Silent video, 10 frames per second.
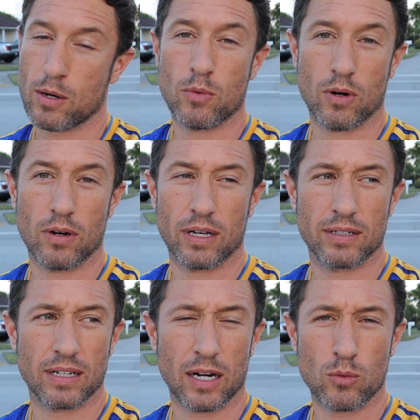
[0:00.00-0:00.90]
como
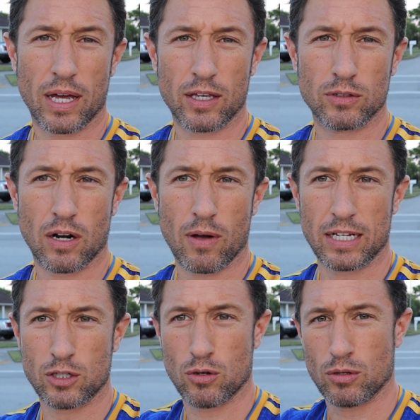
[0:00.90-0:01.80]
en alguna que otra
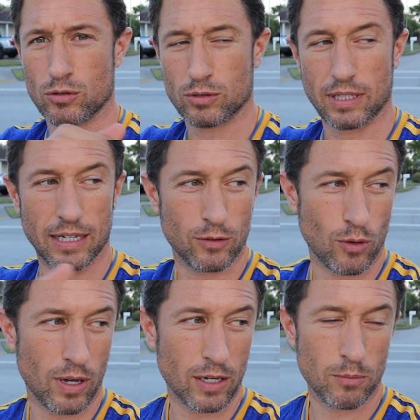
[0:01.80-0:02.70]
ocasión,
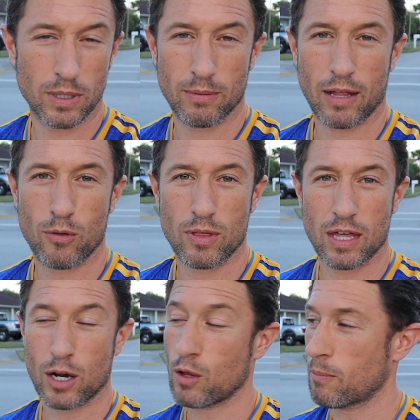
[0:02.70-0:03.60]
sosteniéndolo ahí con mi brazo
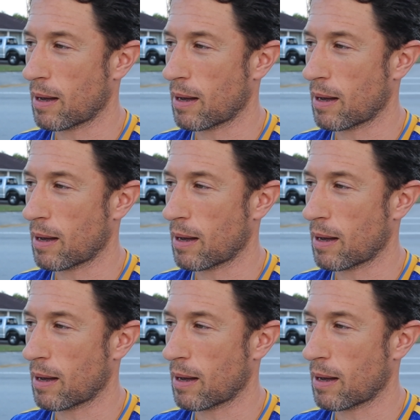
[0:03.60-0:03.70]
izquierdo.